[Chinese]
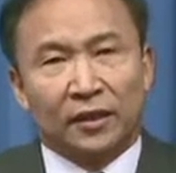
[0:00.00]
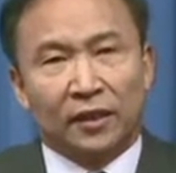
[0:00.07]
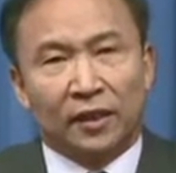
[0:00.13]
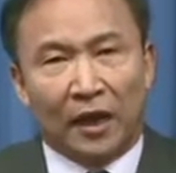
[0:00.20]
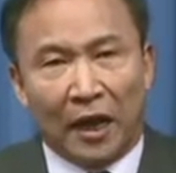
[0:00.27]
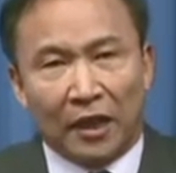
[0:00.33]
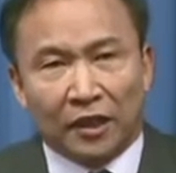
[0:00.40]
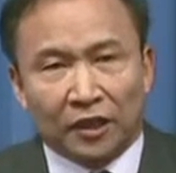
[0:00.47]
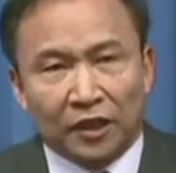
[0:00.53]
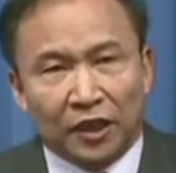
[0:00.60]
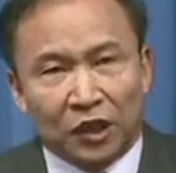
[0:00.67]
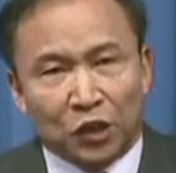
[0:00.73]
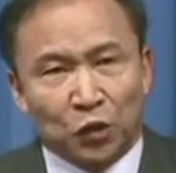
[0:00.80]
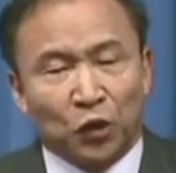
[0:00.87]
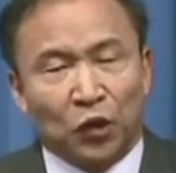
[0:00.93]
海德格
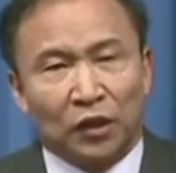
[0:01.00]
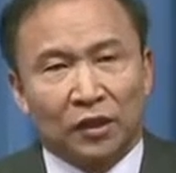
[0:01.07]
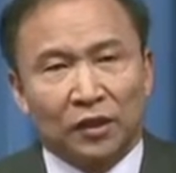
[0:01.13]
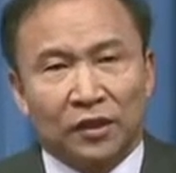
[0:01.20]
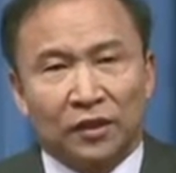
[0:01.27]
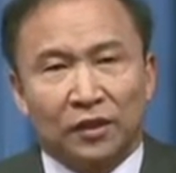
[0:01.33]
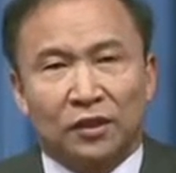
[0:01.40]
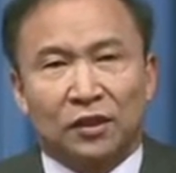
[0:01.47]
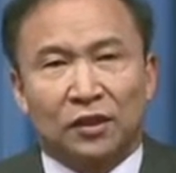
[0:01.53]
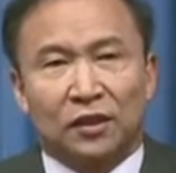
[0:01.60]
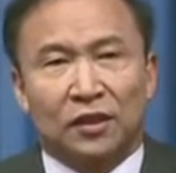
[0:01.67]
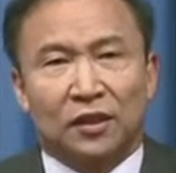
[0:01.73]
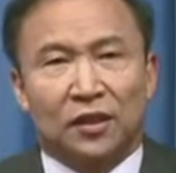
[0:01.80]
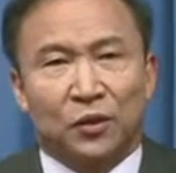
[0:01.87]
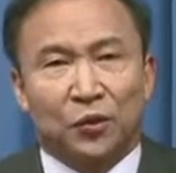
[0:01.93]
尔
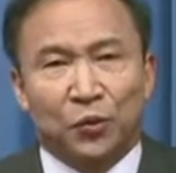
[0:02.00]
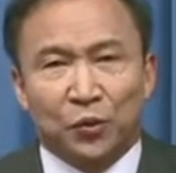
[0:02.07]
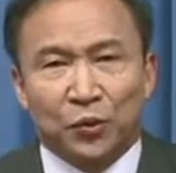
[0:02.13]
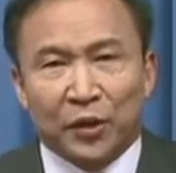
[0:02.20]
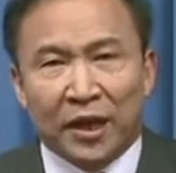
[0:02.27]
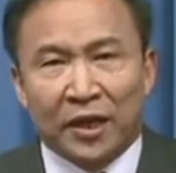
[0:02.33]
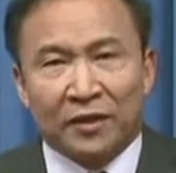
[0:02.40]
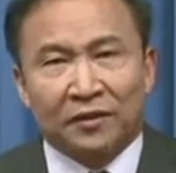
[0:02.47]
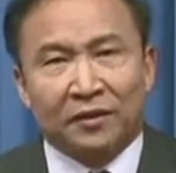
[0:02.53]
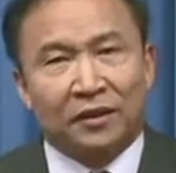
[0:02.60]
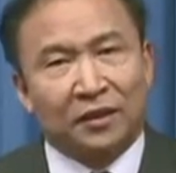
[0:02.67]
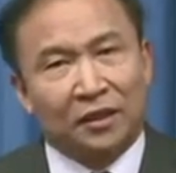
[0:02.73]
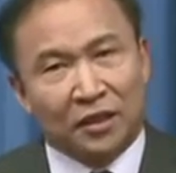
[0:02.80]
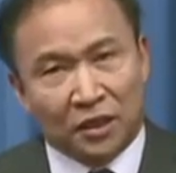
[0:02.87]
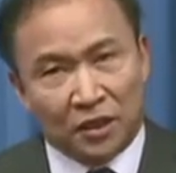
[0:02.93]
说：“语言
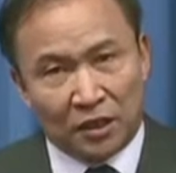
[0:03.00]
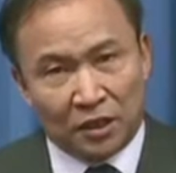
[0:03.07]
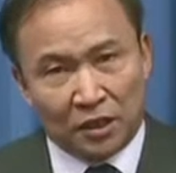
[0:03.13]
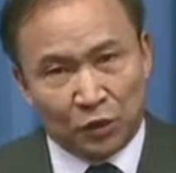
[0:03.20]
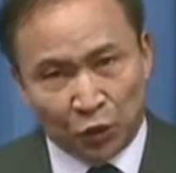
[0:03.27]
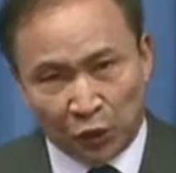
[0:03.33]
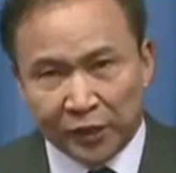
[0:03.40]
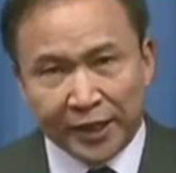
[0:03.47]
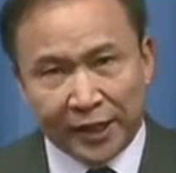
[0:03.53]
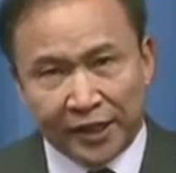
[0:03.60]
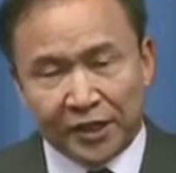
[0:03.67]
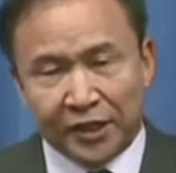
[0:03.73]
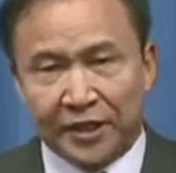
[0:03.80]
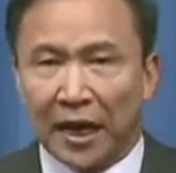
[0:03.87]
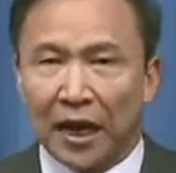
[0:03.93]
是存在
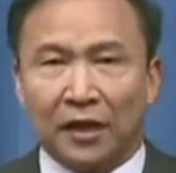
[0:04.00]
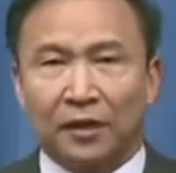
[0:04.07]
之家，